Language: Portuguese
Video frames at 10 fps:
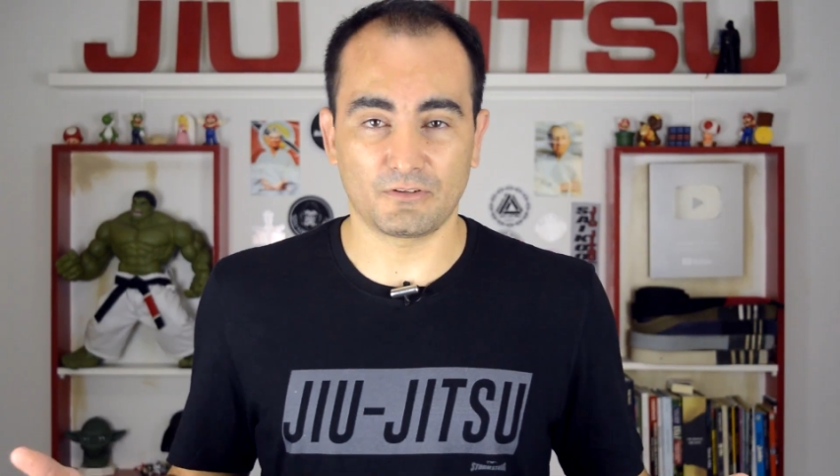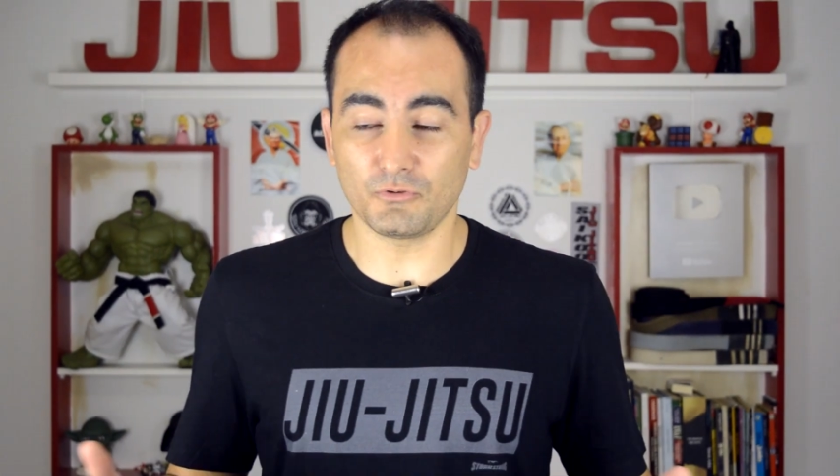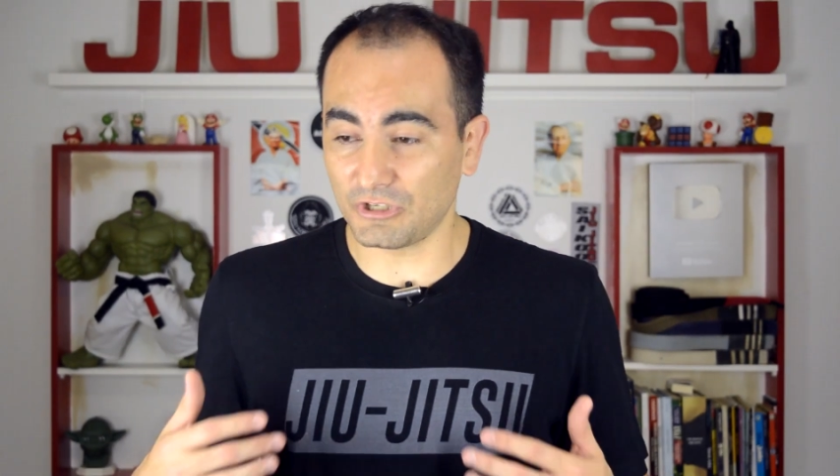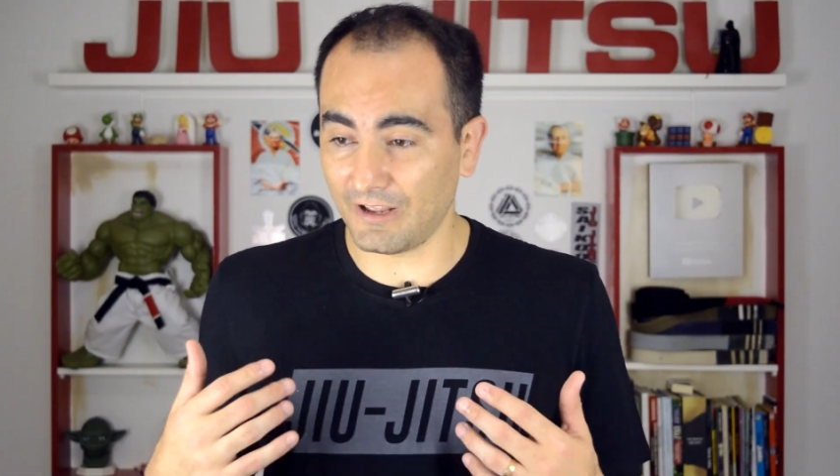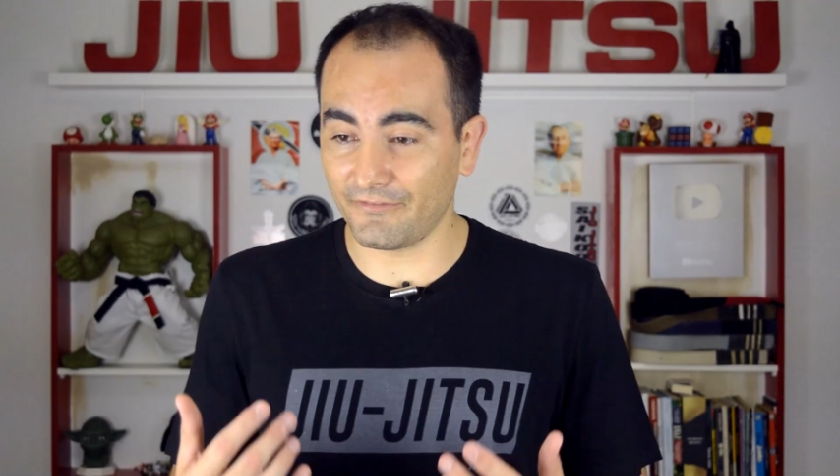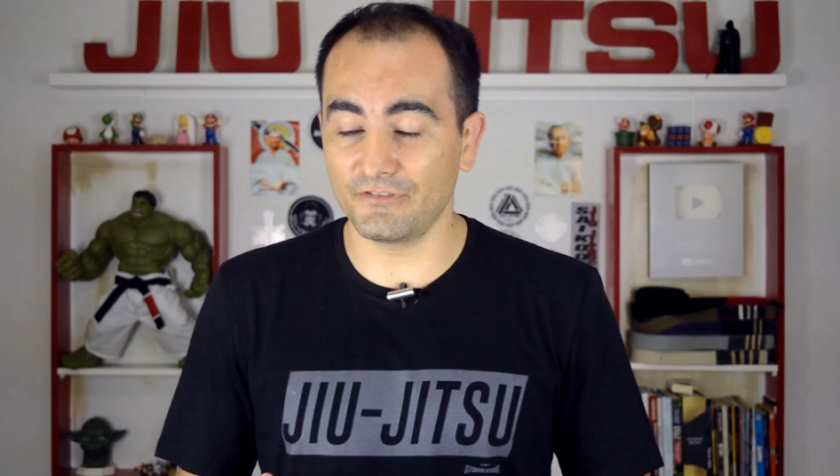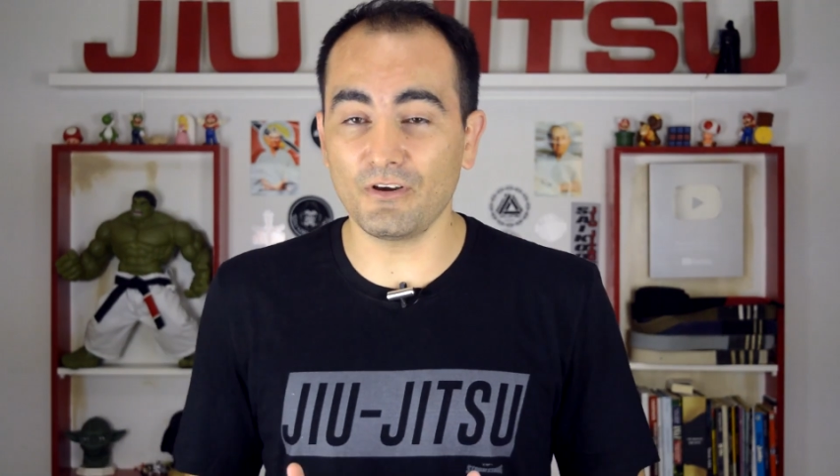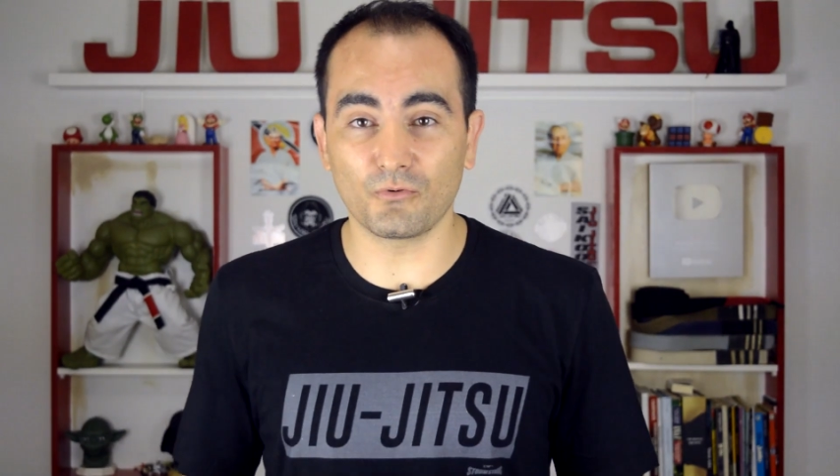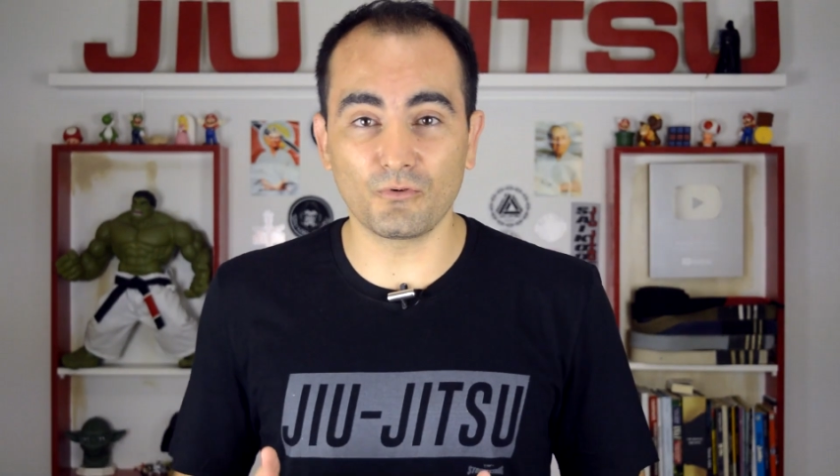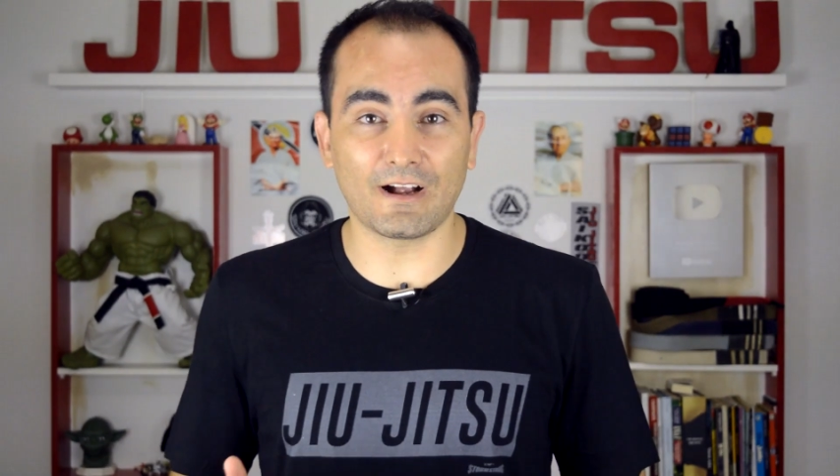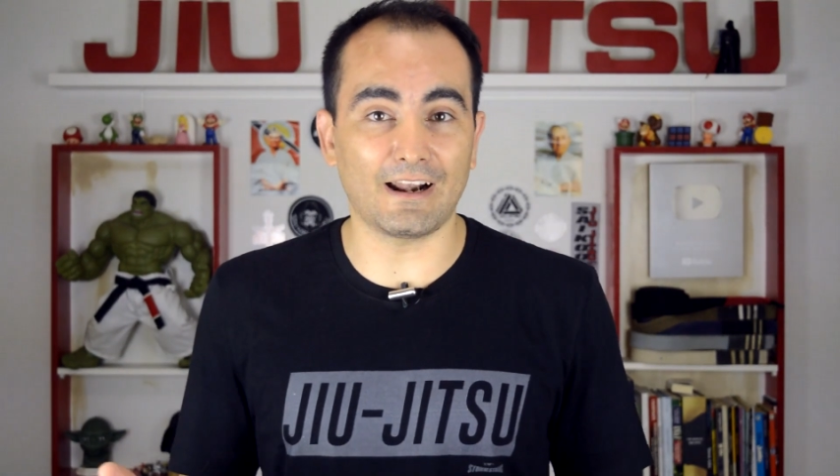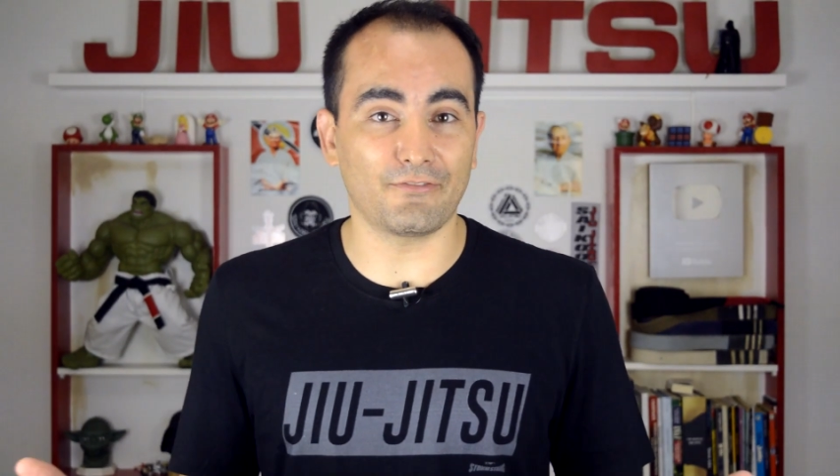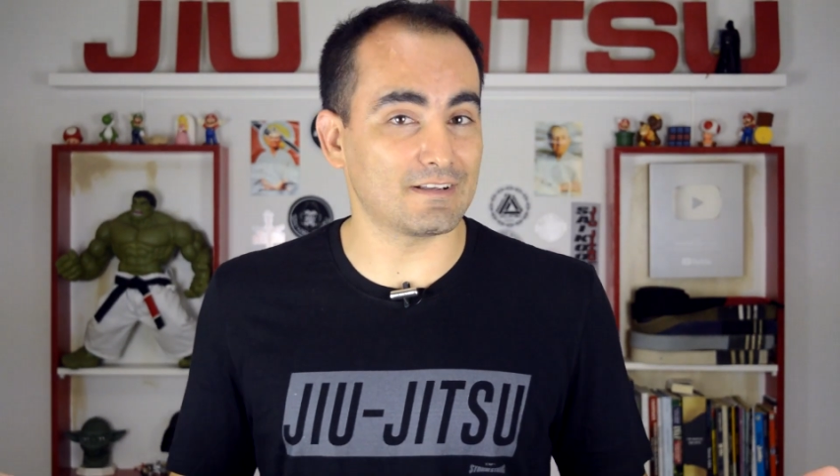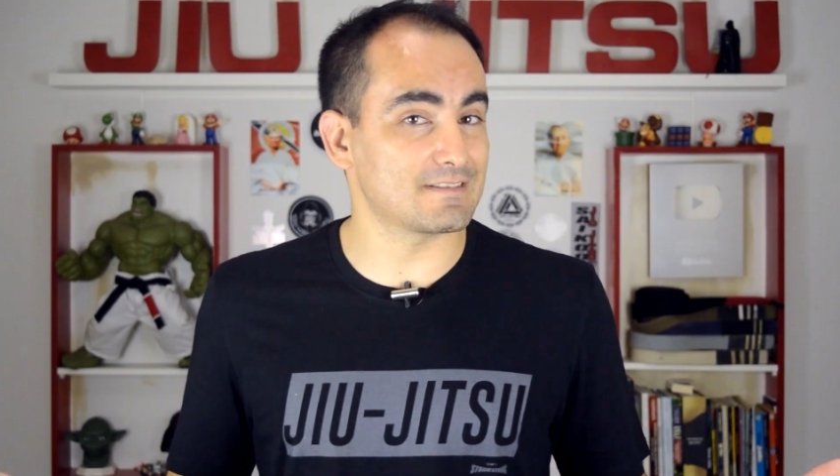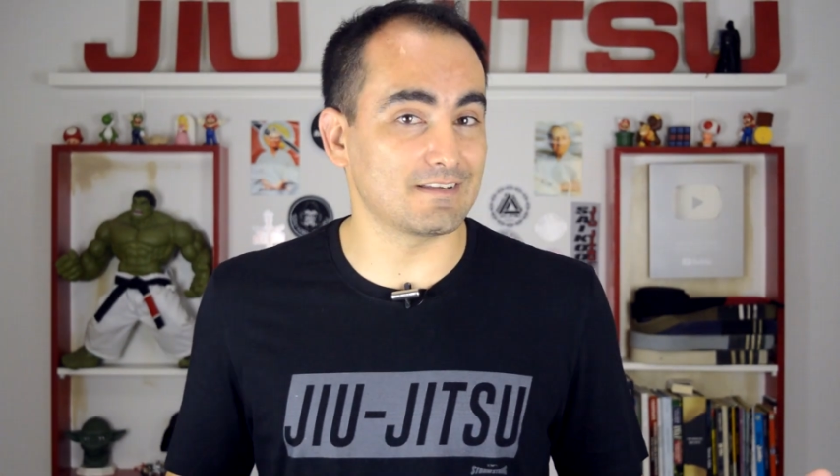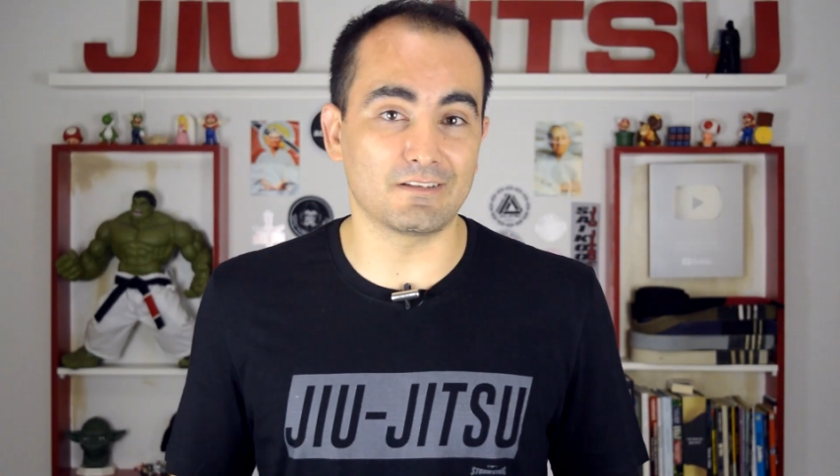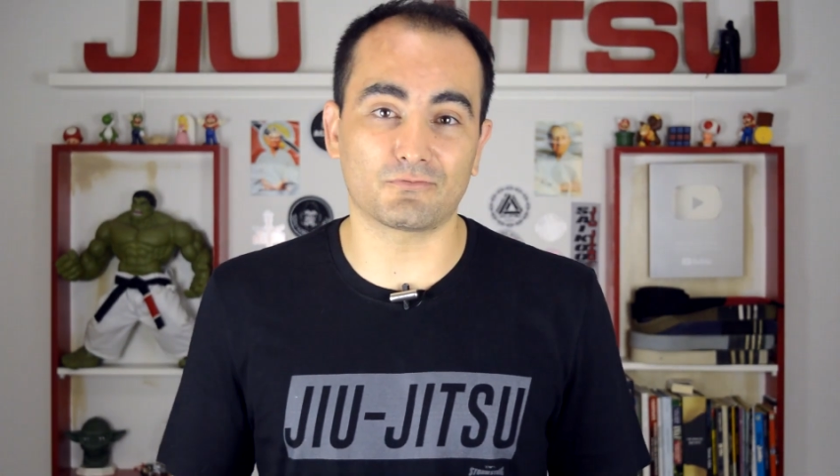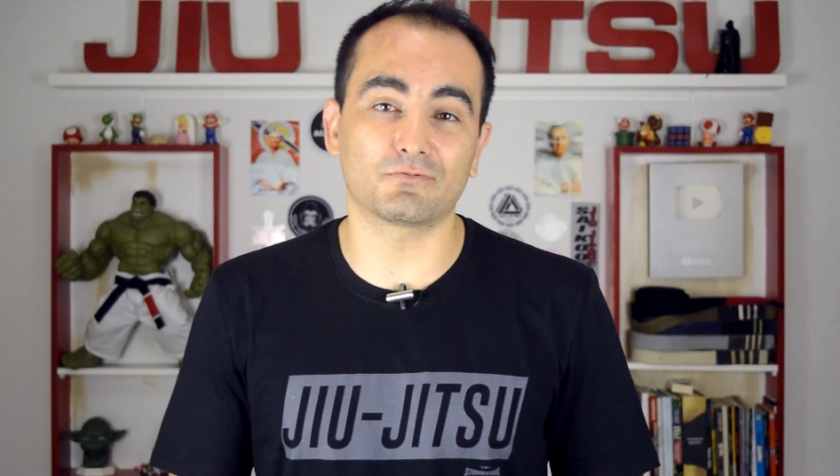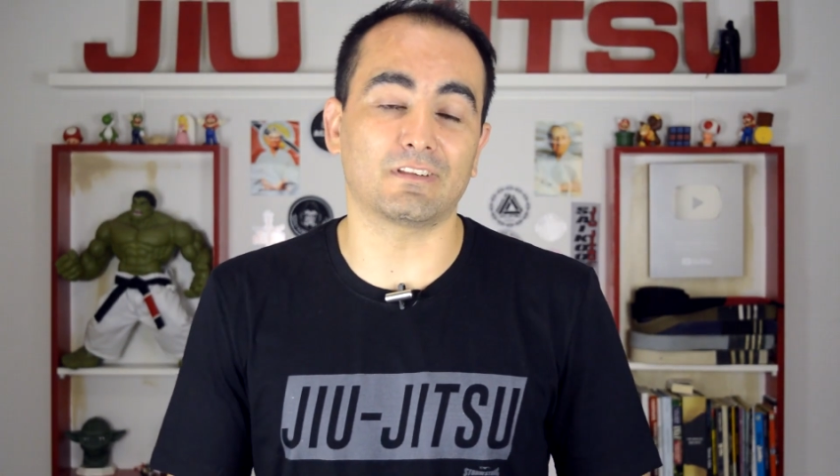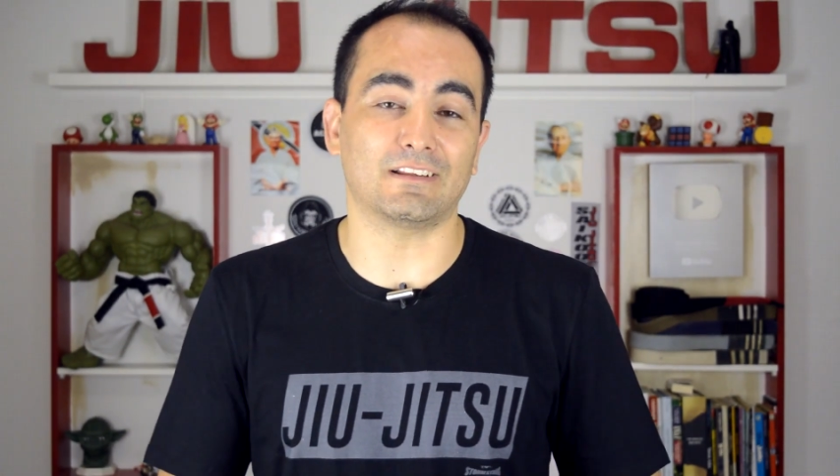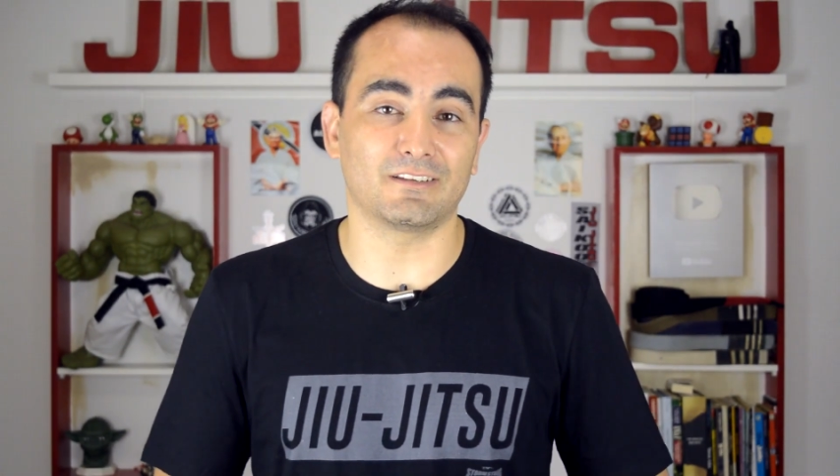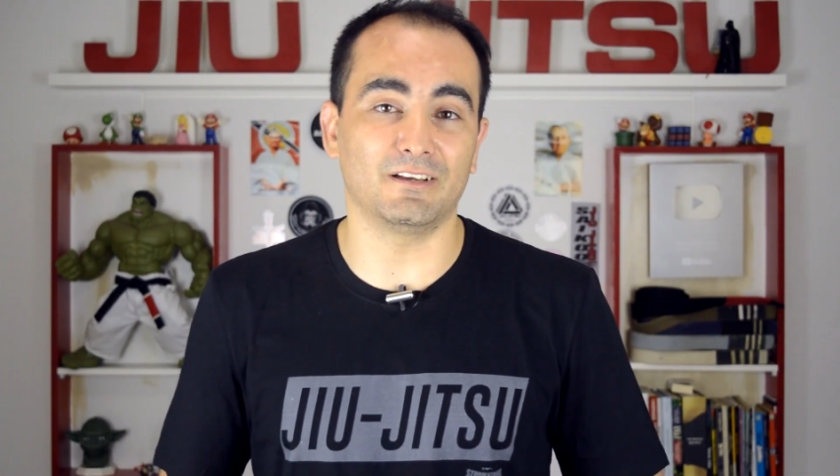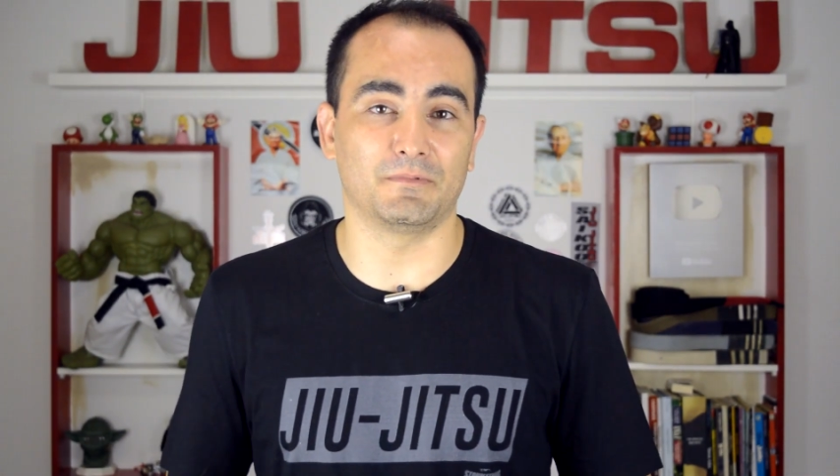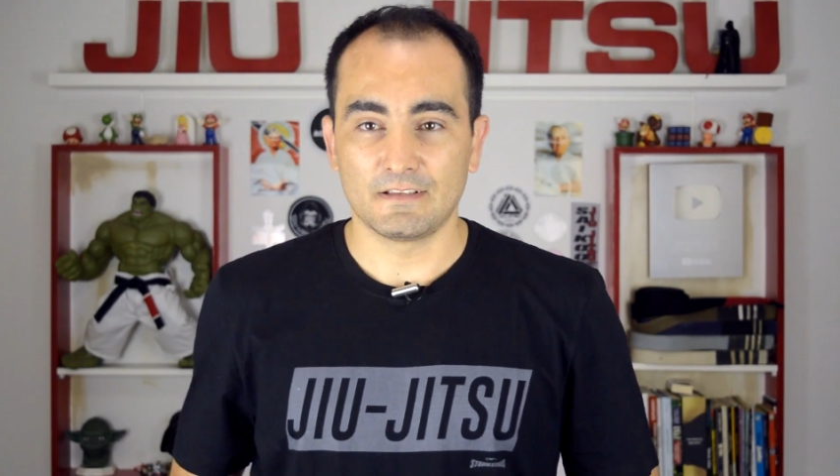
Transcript: que eu já vi algum cara fazer dentro do tatame.